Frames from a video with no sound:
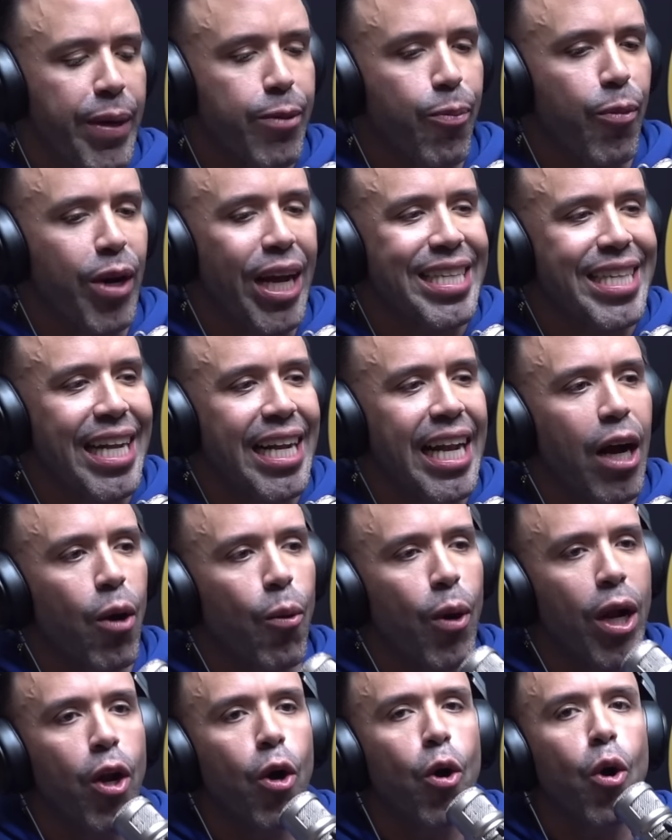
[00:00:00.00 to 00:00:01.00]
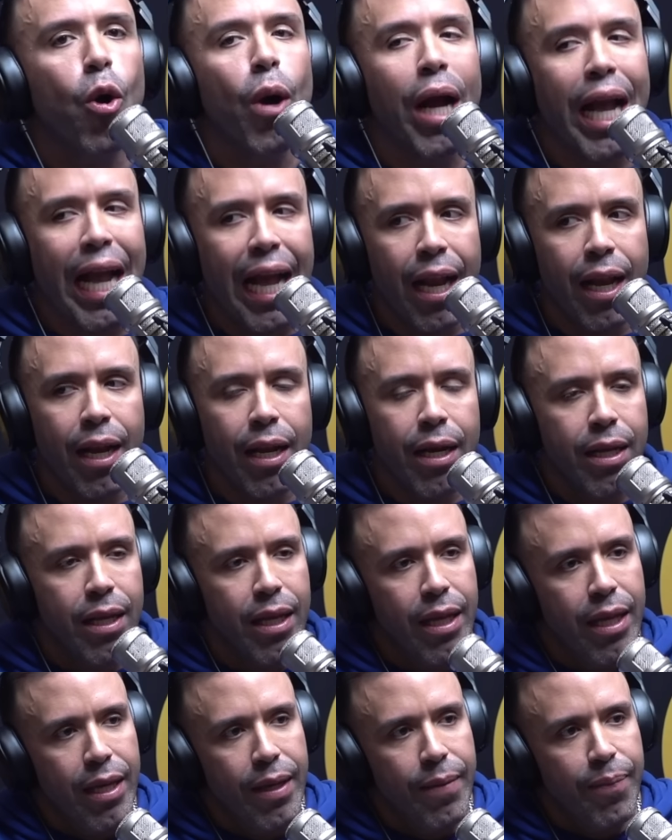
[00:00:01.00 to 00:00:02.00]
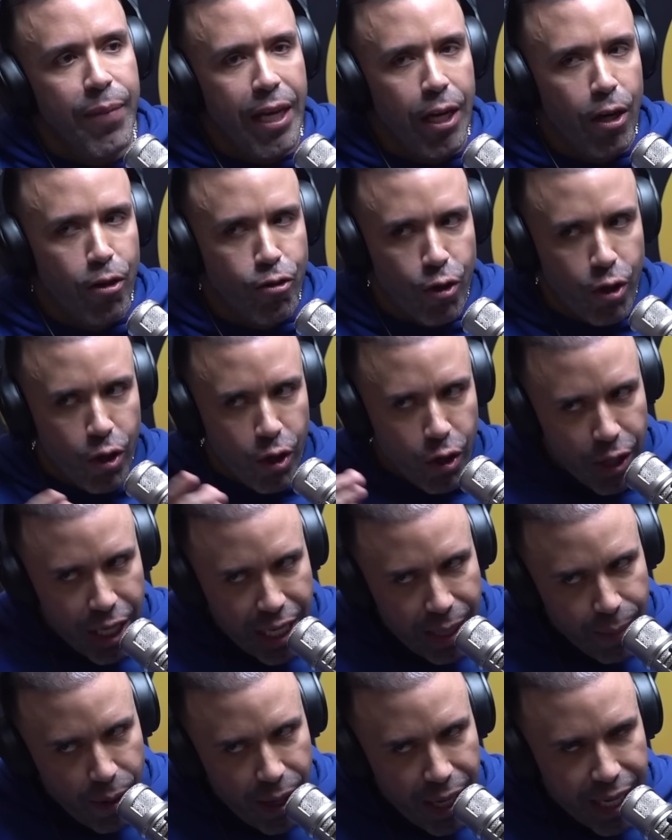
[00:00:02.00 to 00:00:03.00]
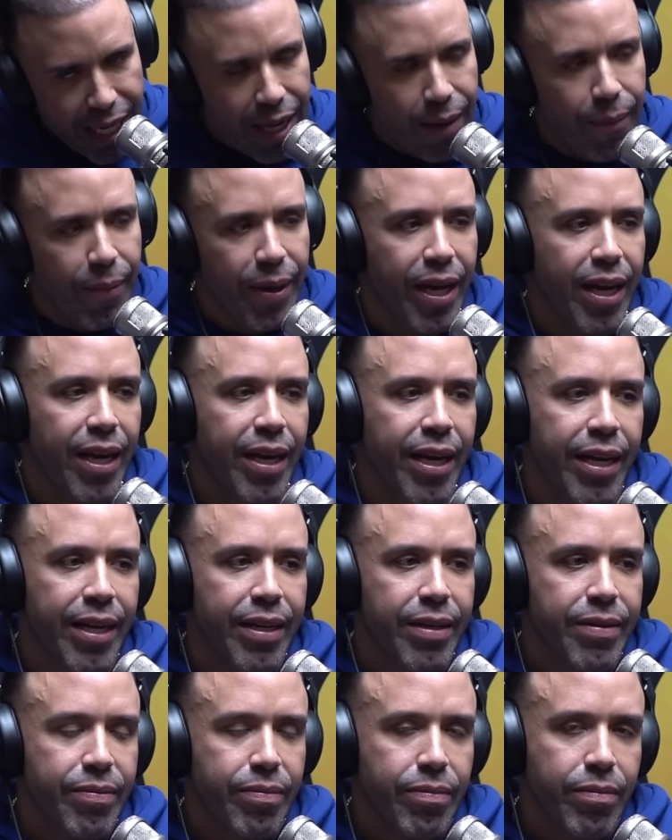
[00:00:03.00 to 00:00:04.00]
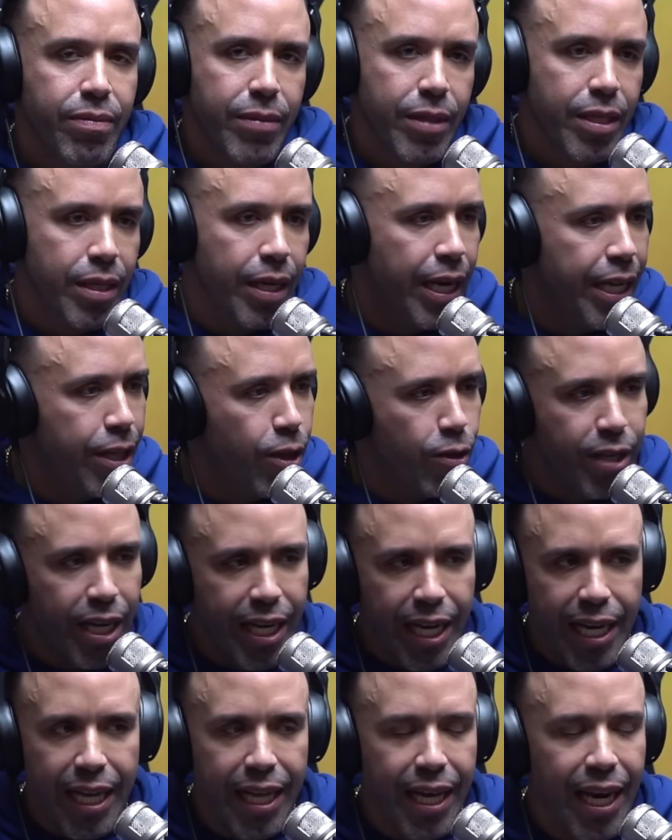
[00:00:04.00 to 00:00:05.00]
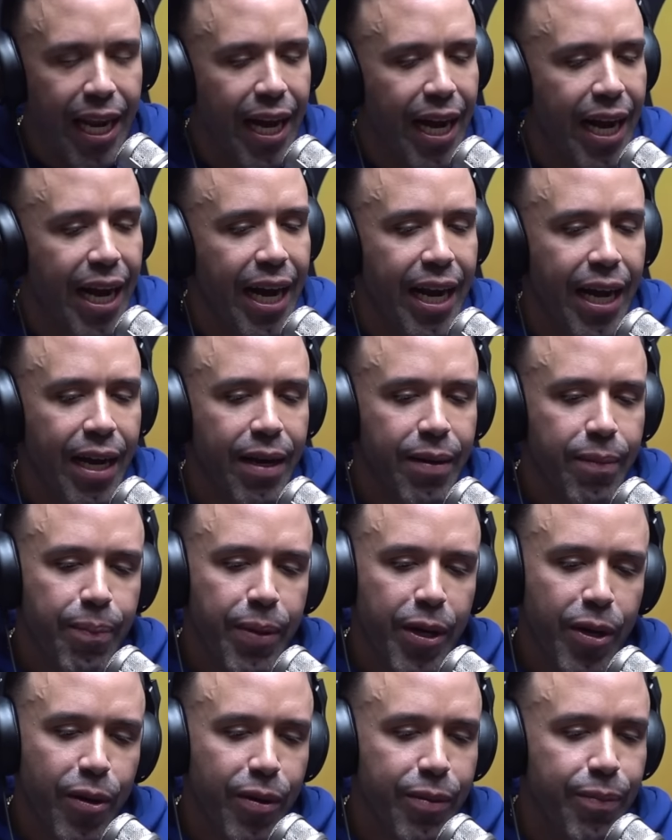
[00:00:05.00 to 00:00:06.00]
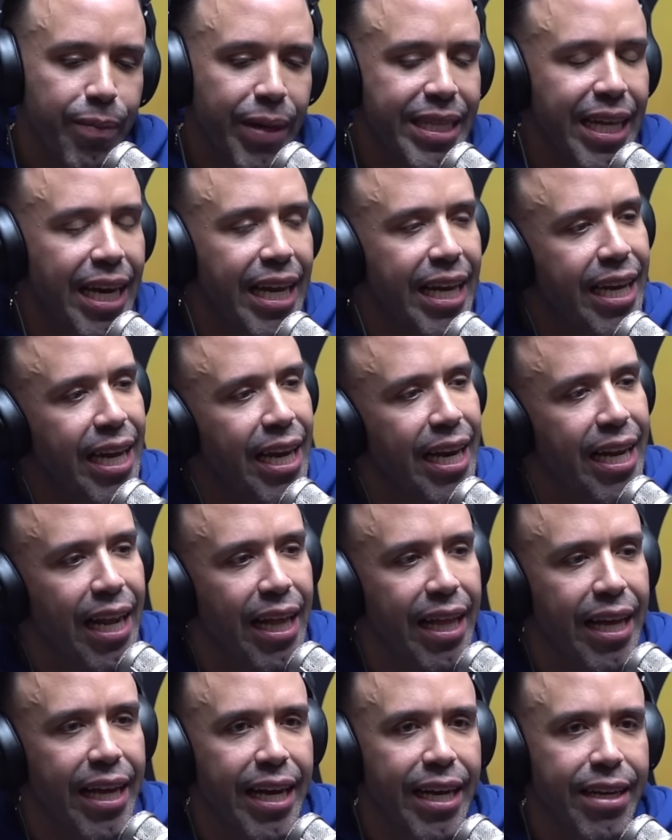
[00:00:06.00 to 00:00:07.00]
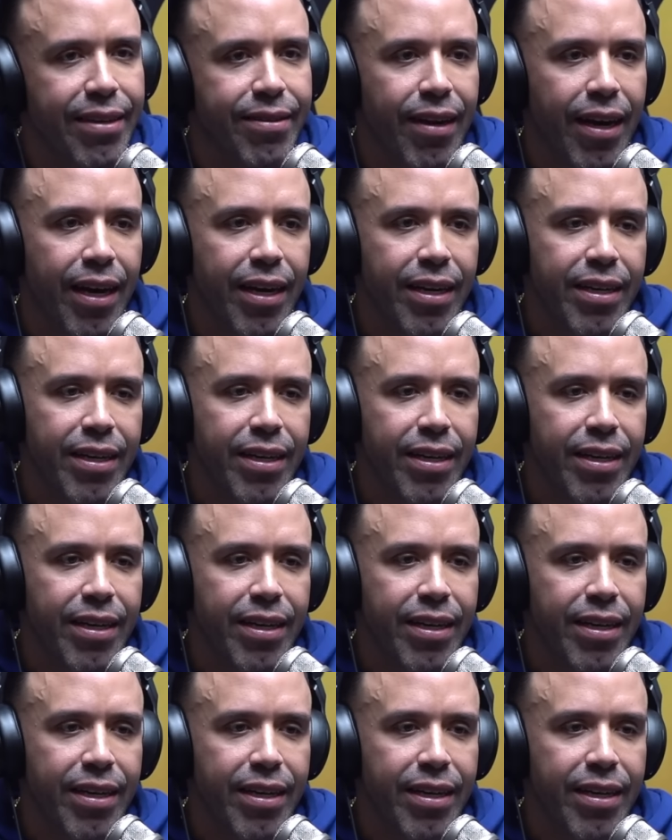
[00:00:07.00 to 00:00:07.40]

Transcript: voy a estar de acuerdo con él. Claro. Y nosotros lo dijimos aquí el viernes, él endosa quien le dé la gana, pero mete la izquierda y la derecha.